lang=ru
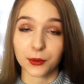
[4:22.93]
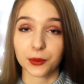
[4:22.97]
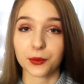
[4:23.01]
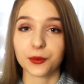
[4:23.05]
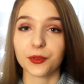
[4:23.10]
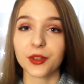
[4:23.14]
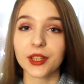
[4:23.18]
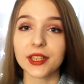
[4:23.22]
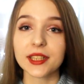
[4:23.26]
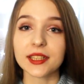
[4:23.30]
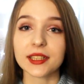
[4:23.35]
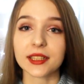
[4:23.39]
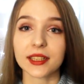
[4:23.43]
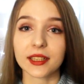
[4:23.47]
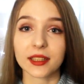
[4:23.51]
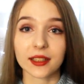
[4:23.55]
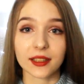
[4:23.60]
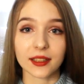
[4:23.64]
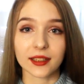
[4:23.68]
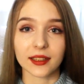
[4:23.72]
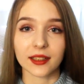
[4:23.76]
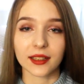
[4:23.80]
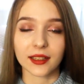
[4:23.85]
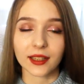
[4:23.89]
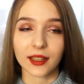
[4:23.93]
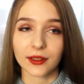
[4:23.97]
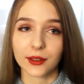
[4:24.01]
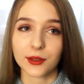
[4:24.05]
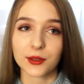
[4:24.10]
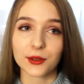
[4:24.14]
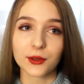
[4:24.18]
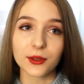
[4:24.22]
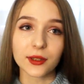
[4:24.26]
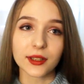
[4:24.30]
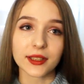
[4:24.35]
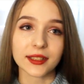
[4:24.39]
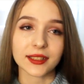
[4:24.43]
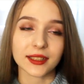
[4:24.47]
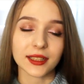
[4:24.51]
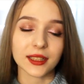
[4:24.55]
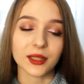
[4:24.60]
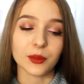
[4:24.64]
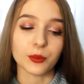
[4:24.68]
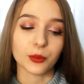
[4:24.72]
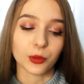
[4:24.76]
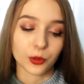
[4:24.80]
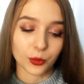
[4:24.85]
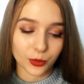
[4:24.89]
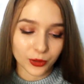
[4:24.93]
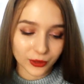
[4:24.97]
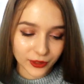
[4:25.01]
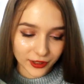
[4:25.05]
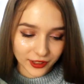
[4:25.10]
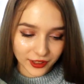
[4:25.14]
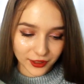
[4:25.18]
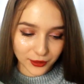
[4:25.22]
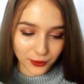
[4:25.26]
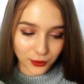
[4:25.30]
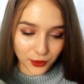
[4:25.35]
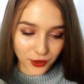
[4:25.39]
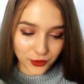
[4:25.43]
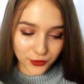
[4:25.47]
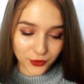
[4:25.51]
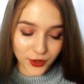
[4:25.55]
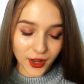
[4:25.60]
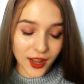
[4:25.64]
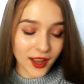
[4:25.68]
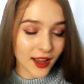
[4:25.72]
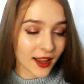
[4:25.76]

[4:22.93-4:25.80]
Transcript: Вот в этих книгах я настолько сильно полюбила героев.